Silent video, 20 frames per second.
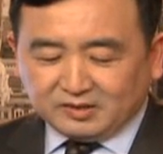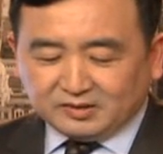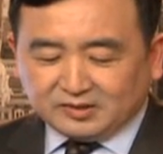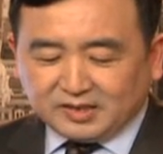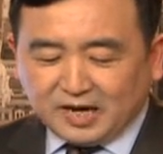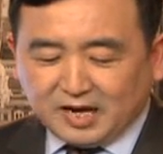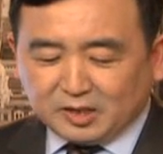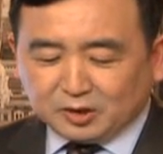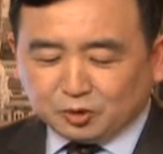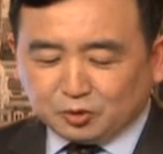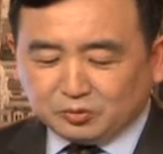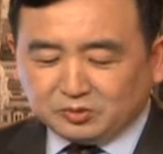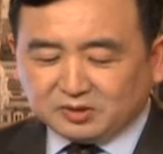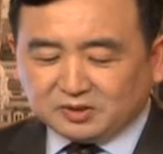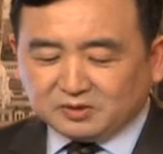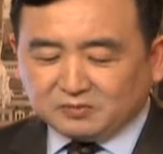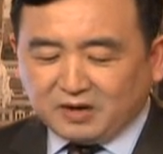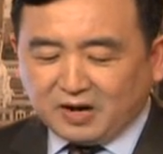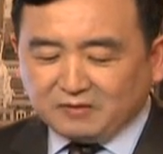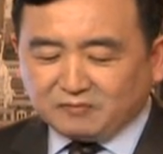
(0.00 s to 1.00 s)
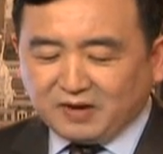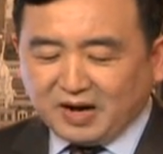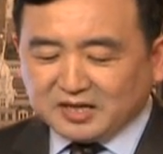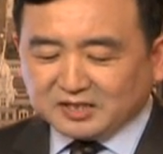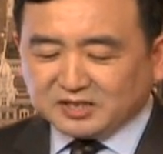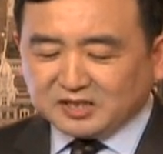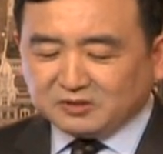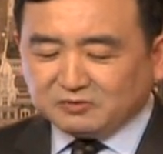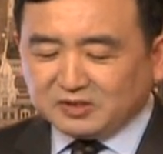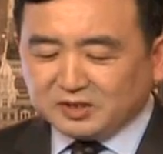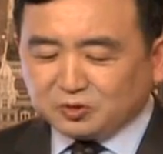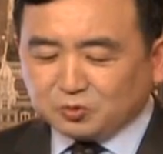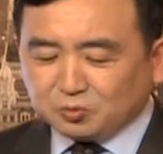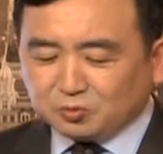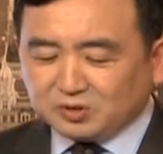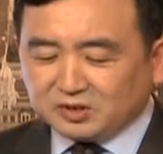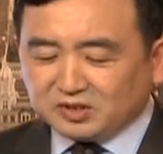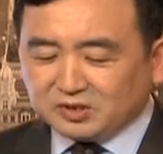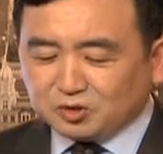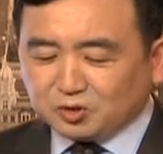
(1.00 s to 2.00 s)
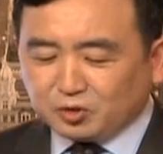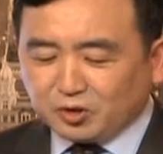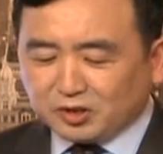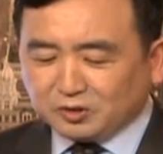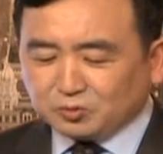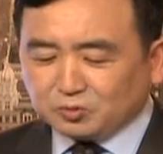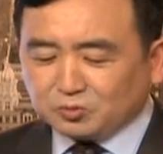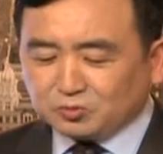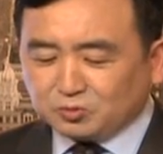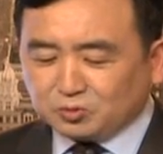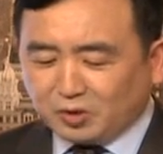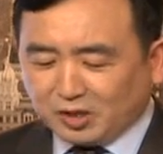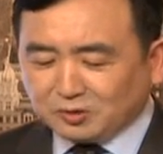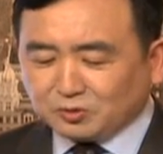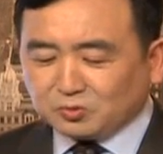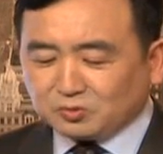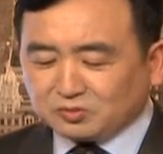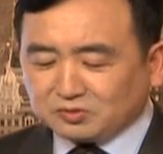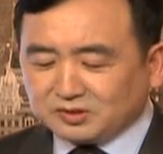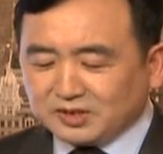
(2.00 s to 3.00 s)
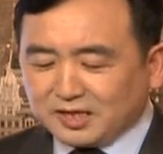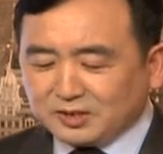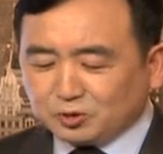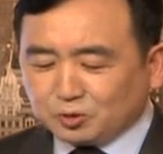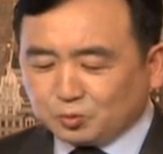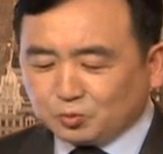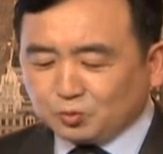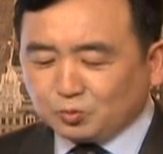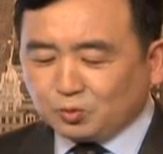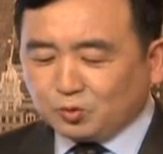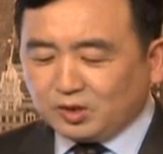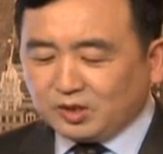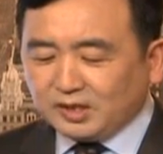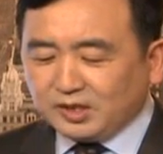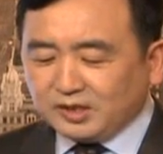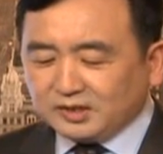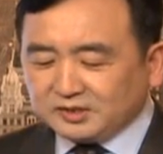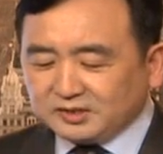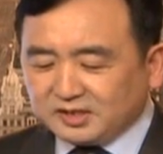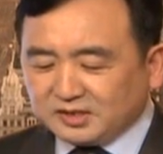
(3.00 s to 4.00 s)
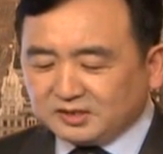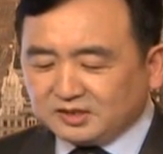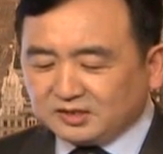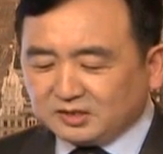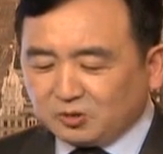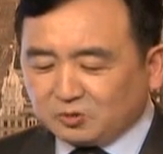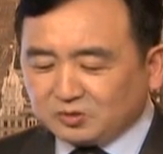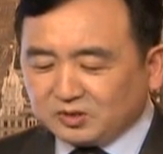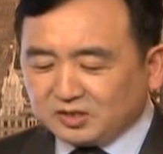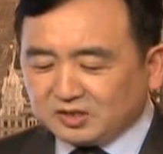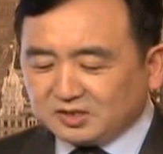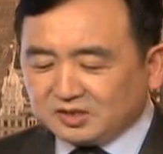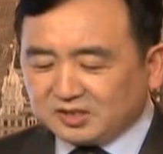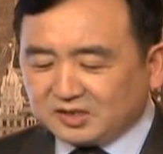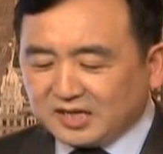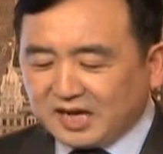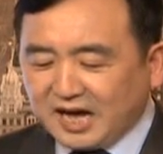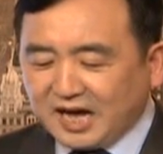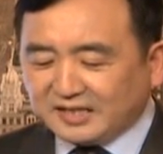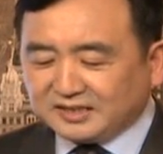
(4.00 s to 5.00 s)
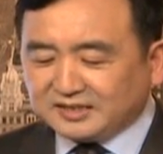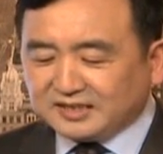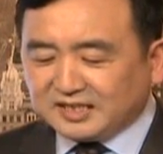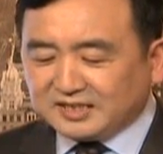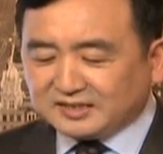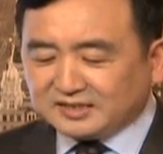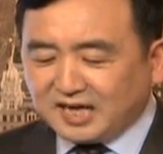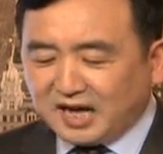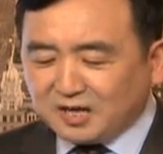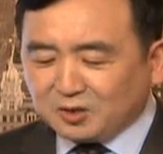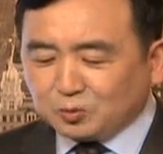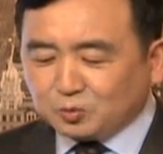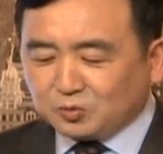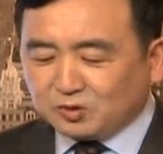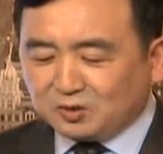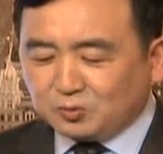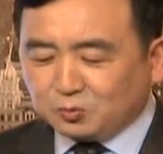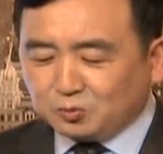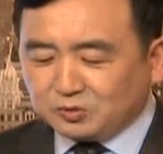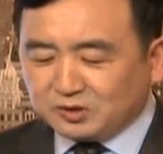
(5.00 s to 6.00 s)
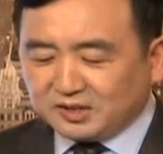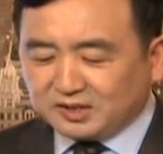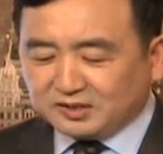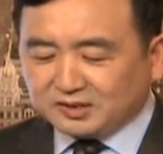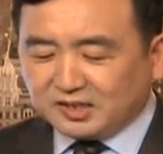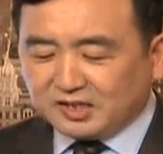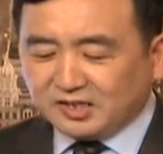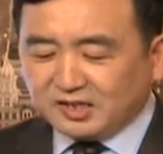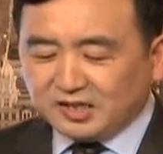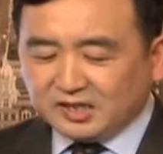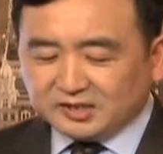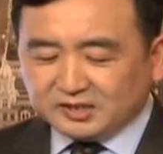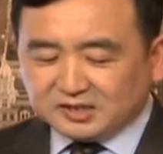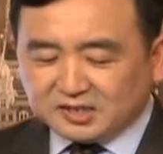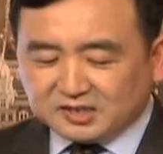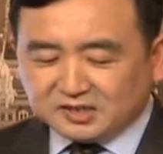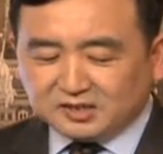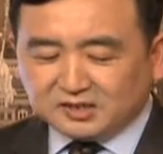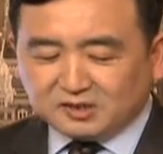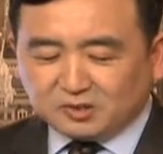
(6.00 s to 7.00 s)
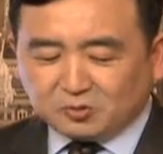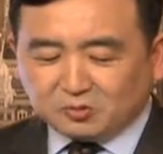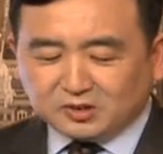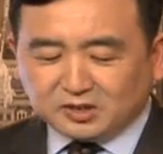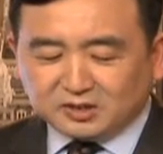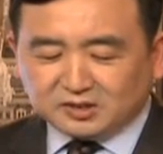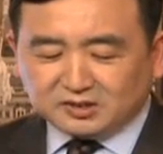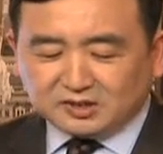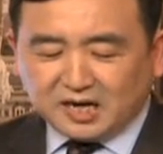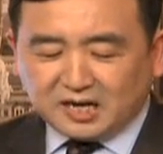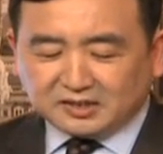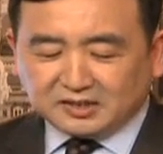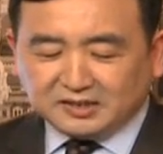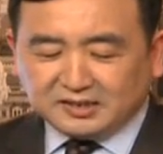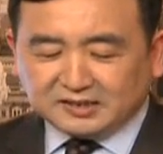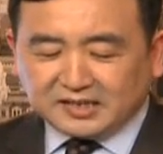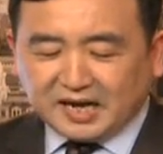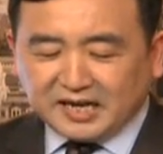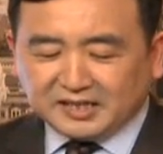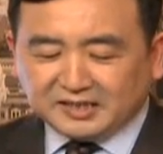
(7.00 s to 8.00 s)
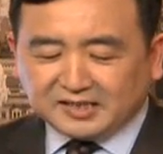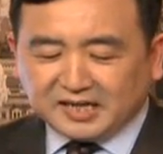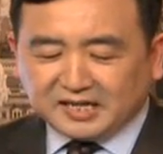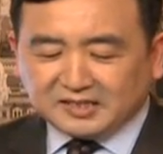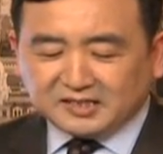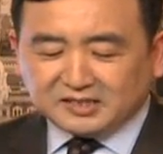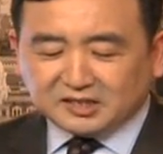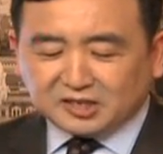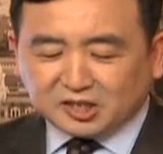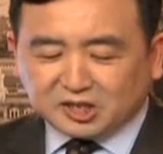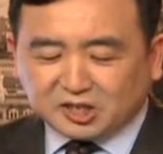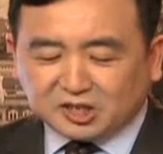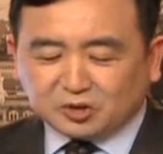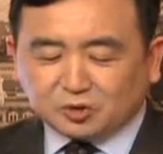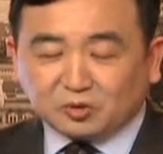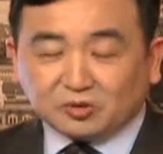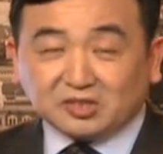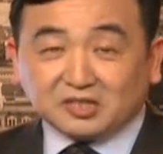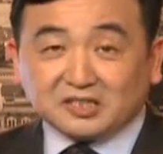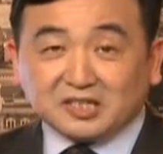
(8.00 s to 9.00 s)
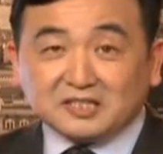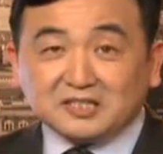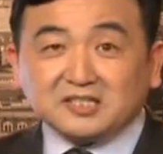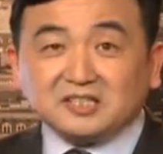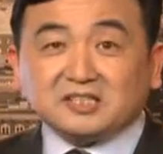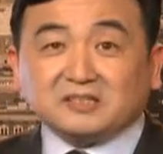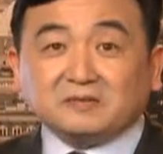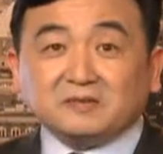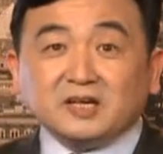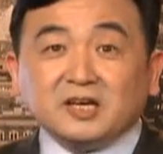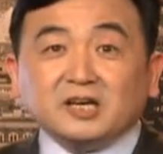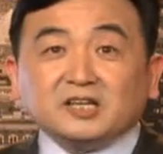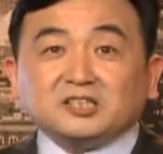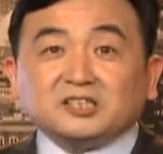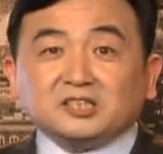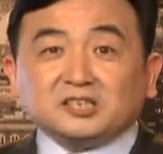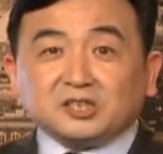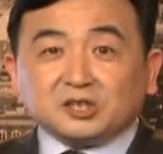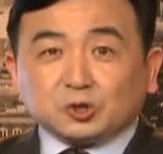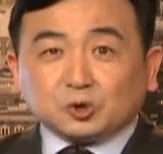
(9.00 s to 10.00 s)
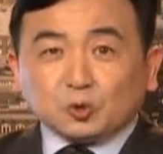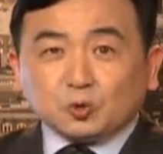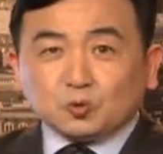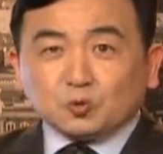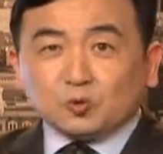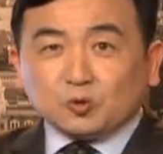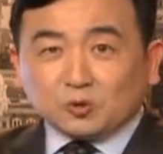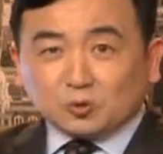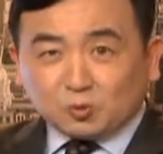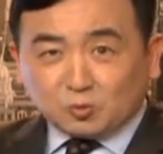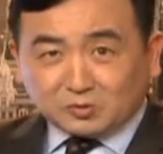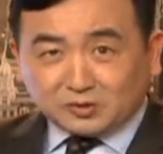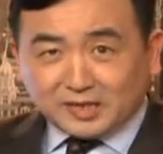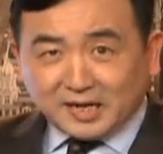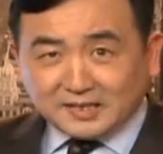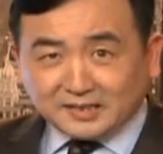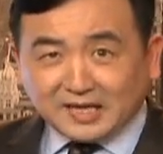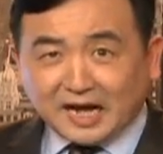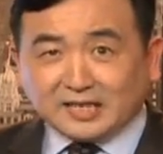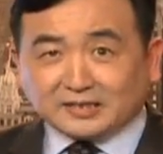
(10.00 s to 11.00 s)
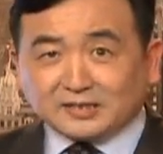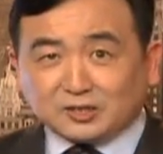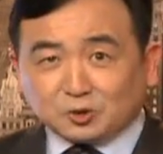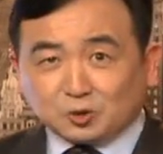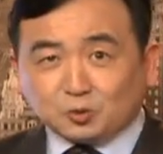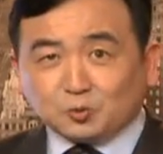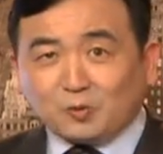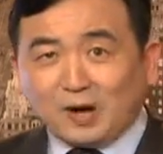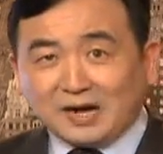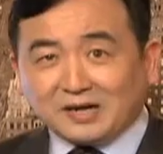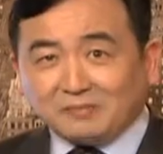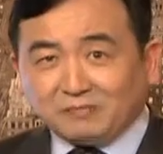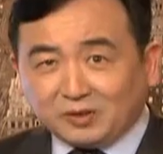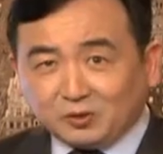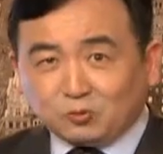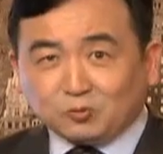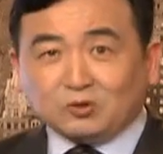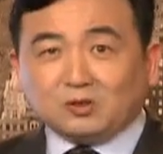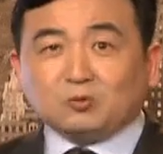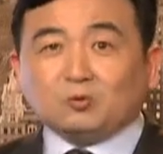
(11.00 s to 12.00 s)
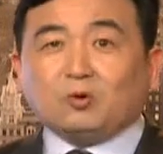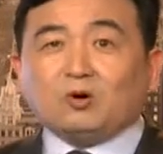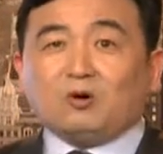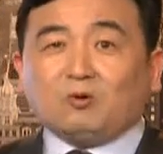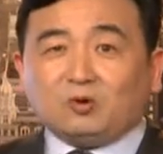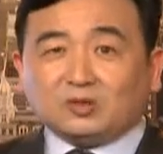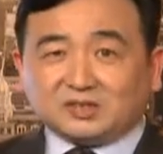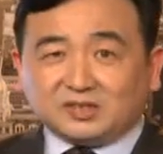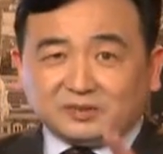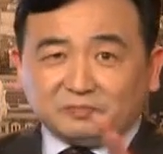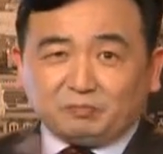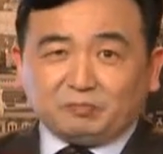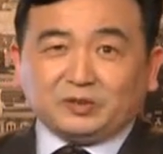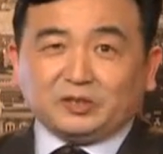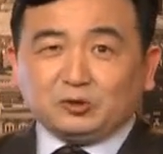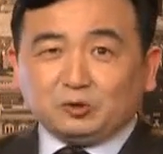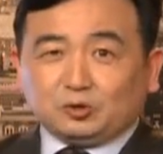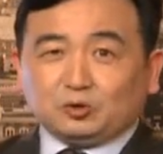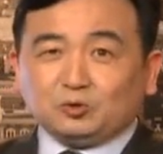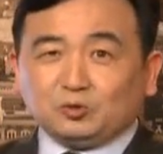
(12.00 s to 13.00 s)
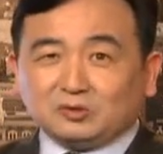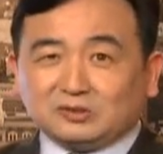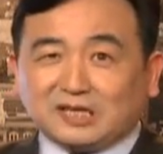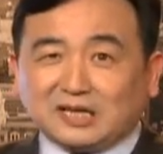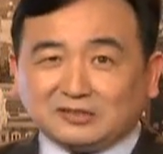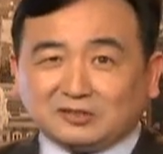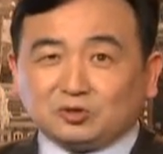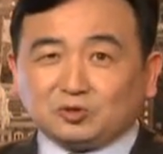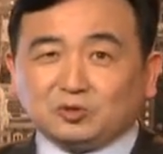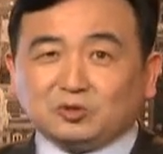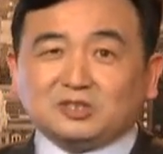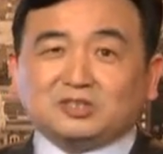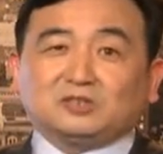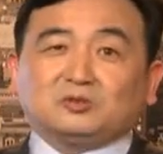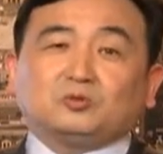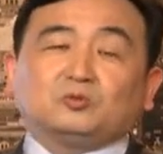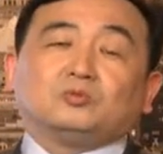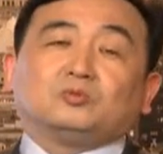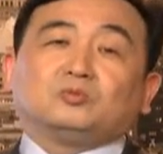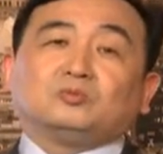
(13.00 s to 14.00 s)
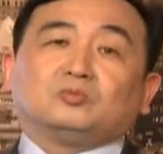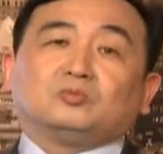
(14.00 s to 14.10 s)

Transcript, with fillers: 那徇私枉法成为中国人的传统。在中国，政治斗争是罕见、残酷而无情的。政治斗争让一代一代人失去了人性，这是中国共产党的中华人民共和国，我这必须咱说清楚，